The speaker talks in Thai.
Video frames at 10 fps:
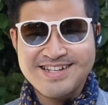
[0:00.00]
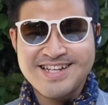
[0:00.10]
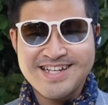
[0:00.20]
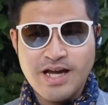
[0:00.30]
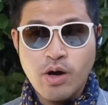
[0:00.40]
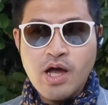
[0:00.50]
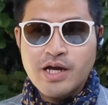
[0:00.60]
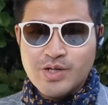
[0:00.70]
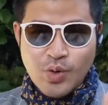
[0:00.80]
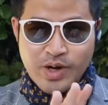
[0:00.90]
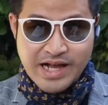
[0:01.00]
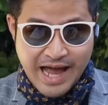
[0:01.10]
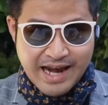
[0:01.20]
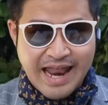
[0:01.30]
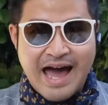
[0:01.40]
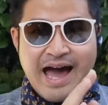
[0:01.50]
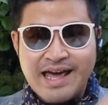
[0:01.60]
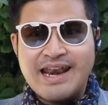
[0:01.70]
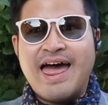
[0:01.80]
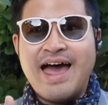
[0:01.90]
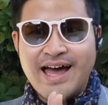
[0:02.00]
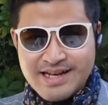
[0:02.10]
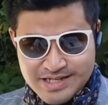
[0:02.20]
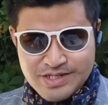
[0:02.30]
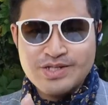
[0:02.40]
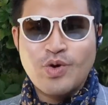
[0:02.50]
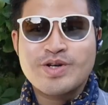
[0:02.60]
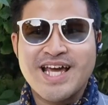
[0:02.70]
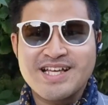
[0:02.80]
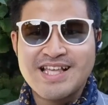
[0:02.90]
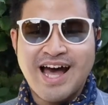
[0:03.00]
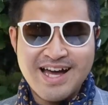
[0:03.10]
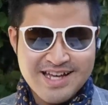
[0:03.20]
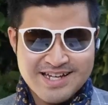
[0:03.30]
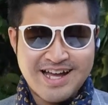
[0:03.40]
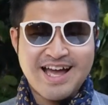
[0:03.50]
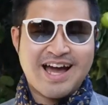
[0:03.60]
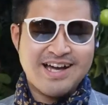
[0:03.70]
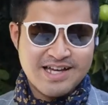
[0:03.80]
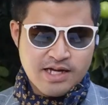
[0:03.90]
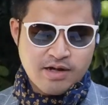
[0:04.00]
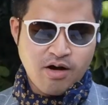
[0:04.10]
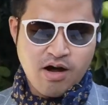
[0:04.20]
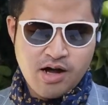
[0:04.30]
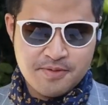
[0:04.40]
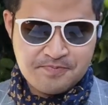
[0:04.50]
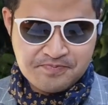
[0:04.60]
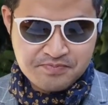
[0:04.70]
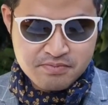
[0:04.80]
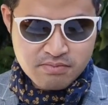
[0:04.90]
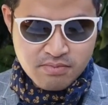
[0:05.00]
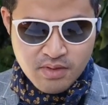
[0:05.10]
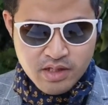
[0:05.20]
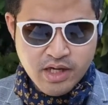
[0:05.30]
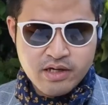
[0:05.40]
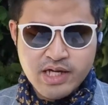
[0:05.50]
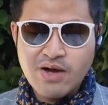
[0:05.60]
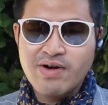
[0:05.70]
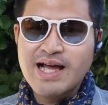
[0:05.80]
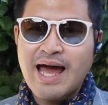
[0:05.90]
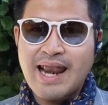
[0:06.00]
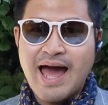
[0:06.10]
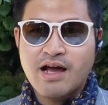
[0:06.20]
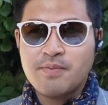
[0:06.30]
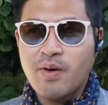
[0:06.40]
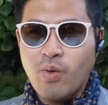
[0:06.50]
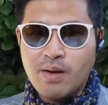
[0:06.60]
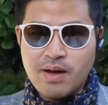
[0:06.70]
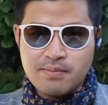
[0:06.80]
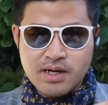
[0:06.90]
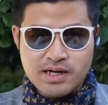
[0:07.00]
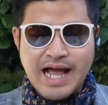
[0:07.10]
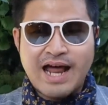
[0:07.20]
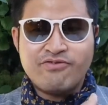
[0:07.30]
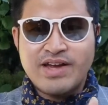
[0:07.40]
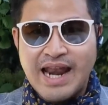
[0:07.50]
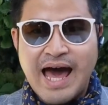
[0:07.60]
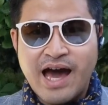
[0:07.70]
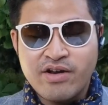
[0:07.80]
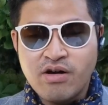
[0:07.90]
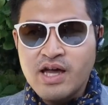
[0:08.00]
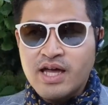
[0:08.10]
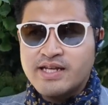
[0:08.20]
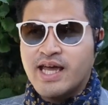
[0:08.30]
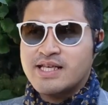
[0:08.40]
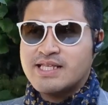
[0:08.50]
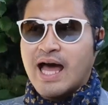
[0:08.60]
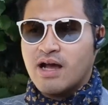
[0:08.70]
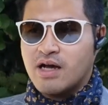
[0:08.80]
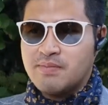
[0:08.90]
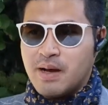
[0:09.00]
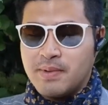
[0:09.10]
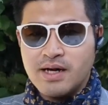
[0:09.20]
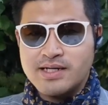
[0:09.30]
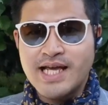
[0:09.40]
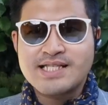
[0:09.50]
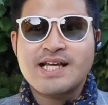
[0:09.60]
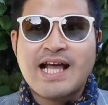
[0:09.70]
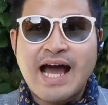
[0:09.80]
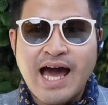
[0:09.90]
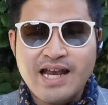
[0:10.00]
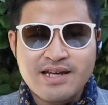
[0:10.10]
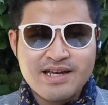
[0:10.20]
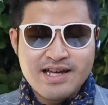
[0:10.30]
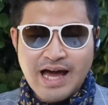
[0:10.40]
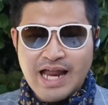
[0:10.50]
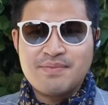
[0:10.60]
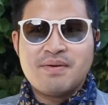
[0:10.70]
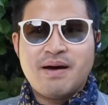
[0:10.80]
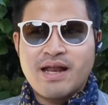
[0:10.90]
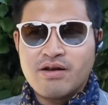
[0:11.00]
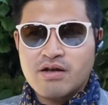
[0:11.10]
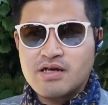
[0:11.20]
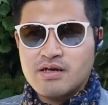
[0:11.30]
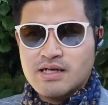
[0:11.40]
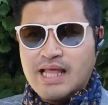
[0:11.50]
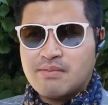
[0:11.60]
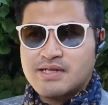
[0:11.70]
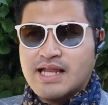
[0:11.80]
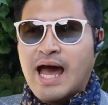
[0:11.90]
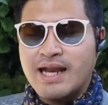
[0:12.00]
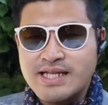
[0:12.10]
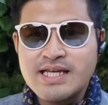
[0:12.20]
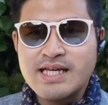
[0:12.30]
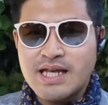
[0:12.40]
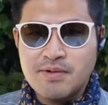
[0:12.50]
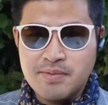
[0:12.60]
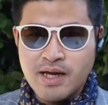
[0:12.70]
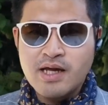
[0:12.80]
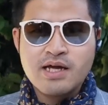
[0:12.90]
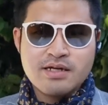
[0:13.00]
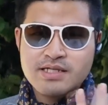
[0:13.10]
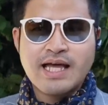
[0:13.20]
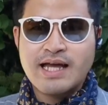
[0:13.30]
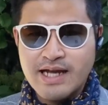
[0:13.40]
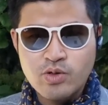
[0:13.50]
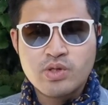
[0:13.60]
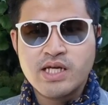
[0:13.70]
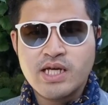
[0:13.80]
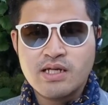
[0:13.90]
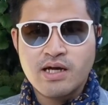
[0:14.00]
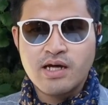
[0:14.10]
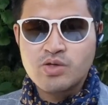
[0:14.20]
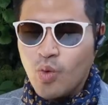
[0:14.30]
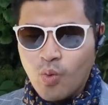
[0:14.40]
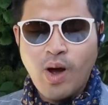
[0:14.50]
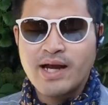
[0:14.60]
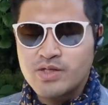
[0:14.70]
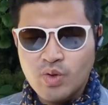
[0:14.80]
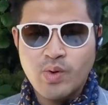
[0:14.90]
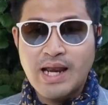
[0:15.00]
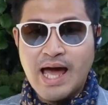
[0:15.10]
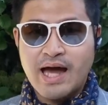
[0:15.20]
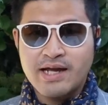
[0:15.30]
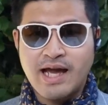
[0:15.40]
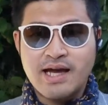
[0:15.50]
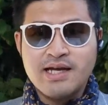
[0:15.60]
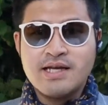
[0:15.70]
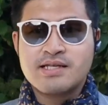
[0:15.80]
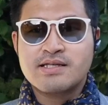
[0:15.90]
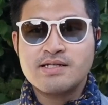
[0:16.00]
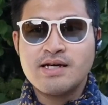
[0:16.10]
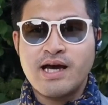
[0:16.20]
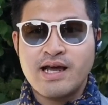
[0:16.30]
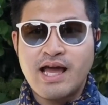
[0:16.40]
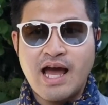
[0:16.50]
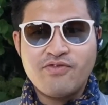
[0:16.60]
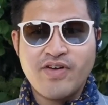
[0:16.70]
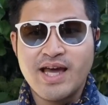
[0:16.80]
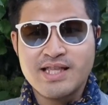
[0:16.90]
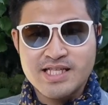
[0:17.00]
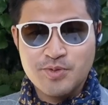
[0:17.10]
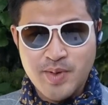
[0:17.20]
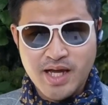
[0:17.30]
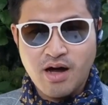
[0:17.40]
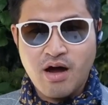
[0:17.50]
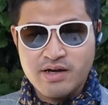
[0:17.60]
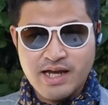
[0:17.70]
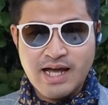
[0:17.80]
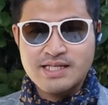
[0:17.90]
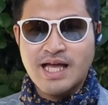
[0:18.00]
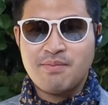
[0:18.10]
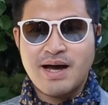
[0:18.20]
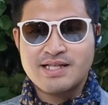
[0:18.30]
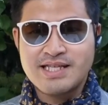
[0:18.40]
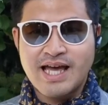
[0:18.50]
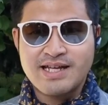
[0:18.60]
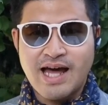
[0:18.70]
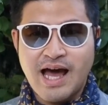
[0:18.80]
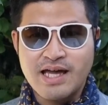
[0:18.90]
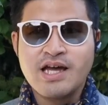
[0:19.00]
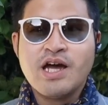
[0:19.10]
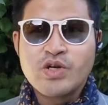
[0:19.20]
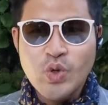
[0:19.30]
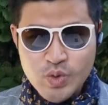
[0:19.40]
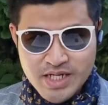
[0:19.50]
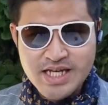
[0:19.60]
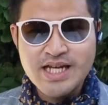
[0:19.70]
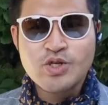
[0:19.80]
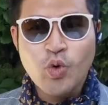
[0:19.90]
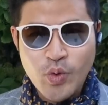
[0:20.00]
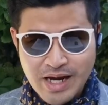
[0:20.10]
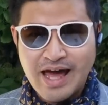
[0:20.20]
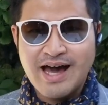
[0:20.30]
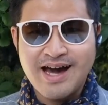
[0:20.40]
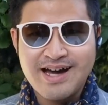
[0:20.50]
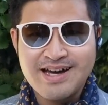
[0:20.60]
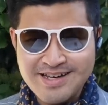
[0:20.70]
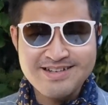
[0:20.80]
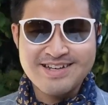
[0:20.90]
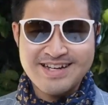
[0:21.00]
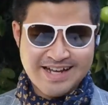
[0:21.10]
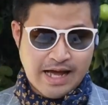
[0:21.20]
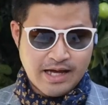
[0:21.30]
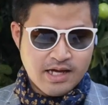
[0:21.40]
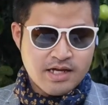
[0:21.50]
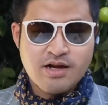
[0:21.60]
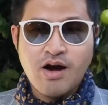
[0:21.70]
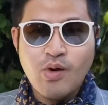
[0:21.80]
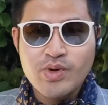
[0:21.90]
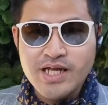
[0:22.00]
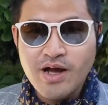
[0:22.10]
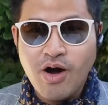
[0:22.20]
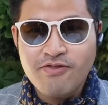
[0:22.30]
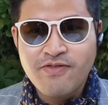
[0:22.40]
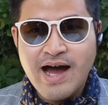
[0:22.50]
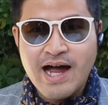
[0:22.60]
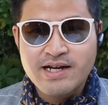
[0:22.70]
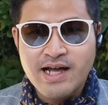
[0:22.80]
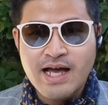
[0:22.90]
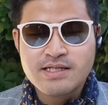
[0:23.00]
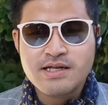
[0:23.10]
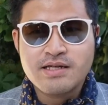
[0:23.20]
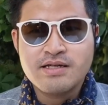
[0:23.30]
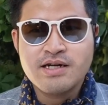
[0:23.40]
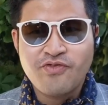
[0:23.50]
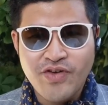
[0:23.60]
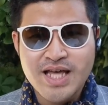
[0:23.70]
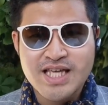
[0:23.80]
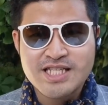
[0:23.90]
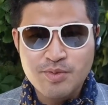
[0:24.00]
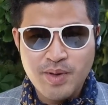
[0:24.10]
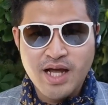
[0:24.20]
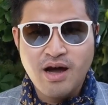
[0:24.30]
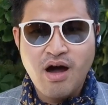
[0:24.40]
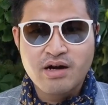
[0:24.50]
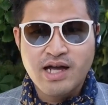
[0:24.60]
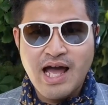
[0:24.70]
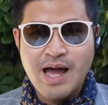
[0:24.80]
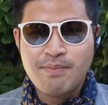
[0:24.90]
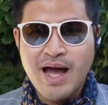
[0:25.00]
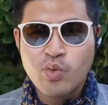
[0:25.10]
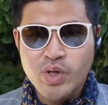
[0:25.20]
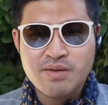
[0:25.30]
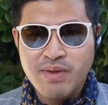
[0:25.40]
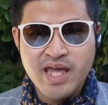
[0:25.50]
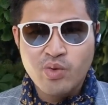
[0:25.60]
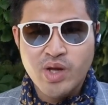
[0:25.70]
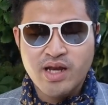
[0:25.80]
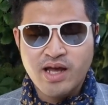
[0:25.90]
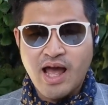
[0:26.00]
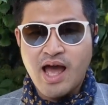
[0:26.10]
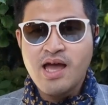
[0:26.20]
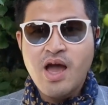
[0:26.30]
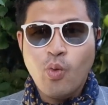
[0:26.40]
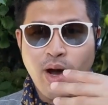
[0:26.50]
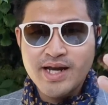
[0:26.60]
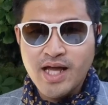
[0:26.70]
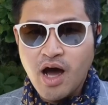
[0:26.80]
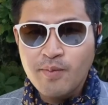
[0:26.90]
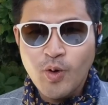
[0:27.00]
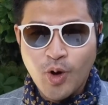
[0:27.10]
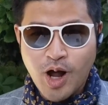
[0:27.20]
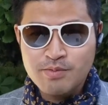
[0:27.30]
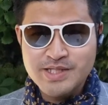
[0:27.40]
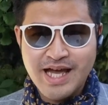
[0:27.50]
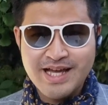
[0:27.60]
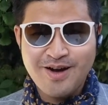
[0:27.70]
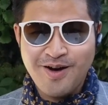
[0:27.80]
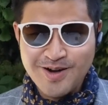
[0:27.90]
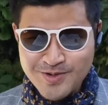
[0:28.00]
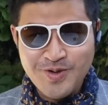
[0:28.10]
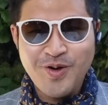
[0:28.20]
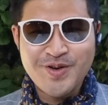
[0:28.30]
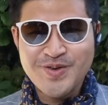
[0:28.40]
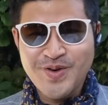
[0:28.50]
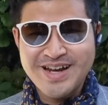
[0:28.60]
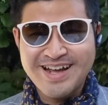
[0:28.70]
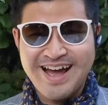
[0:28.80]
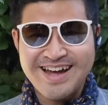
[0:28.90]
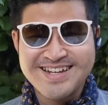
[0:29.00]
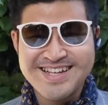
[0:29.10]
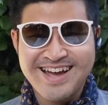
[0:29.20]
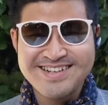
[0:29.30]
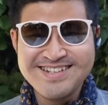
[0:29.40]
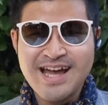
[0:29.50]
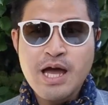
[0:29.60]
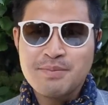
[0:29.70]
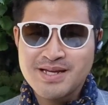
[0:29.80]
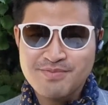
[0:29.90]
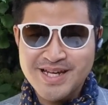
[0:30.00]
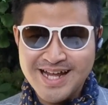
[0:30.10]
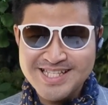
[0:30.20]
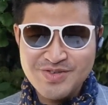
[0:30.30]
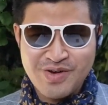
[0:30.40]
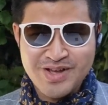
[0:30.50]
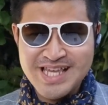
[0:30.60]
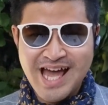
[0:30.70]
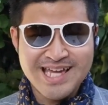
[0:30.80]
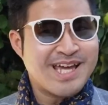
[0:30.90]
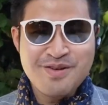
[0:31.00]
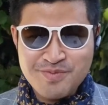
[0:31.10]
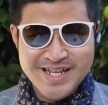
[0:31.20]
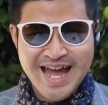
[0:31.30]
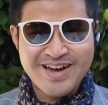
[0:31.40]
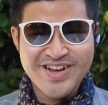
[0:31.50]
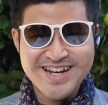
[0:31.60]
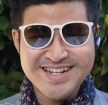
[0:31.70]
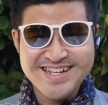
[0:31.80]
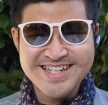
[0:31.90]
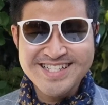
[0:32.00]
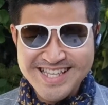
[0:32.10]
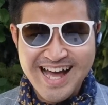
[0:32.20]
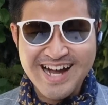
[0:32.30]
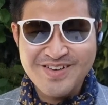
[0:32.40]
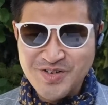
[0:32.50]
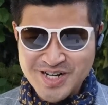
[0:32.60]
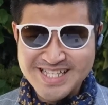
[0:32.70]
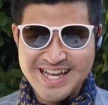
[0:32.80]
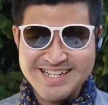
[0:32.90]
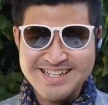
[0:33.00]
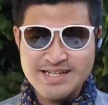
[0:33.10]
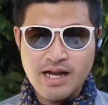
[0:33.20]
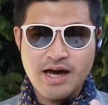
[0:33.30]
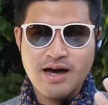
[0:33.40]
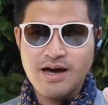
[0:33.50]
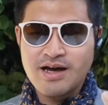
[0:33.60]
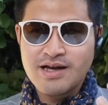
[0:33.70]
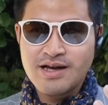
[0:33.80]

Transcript: เลยทีเดียว ทุกกาละและทุกเทศะนะคะ ก็ ไงเอ่ยคำว่ากาลาก็แปลว่าแบบเออการเวลาเนาะเทศะก็แบบเออเทศกาลอะไรประมาณนั้นคือตามสถานที่อะไรแบบนี้คือใส่ได้ทุกที่เลยทุกวันทุกเวลานะคะเสื้อนะคะ Valence Bangkok นะคะสามารถใส่ได้ทุกที่ทุกเวลาเลยนะคะก็วันนี้ขอฝากนะคะเสื้อยืด Valence Bangkok นะคะ by Win Made Win นะคะไว้ในอ้อมอกอ้อมใจของทุกคนด้วยนะคะดิฉันปิ่นปินัทส่วนวชัยไม่ได้อะไรเลยจากบริษัทเอ่อ